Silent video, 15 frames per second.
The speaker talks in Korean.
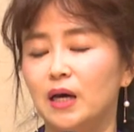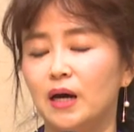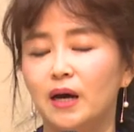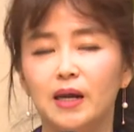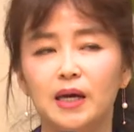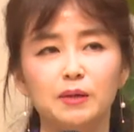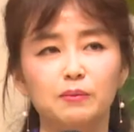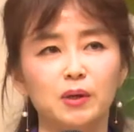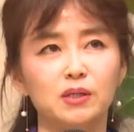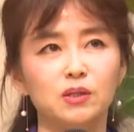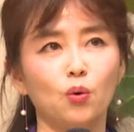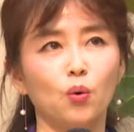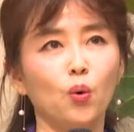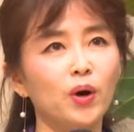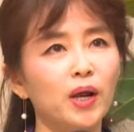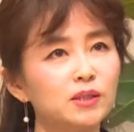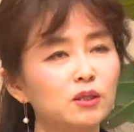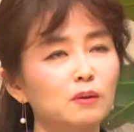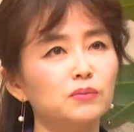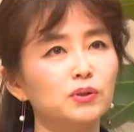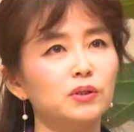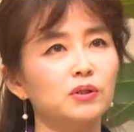하나님께서
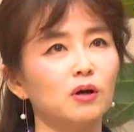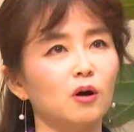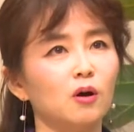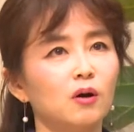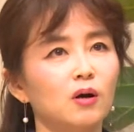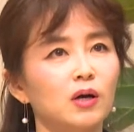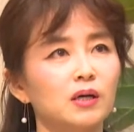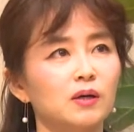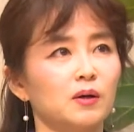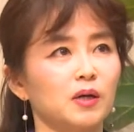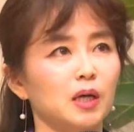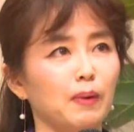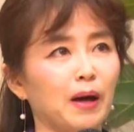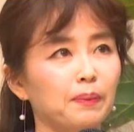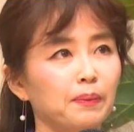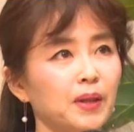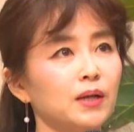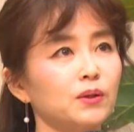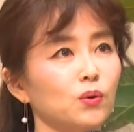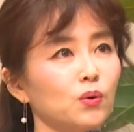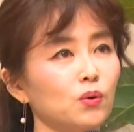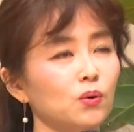오래전부터 그렇게
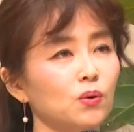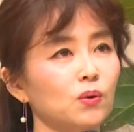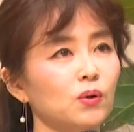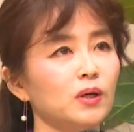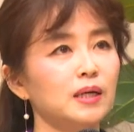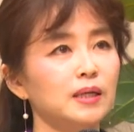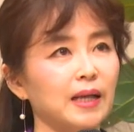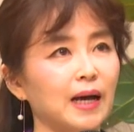만나도록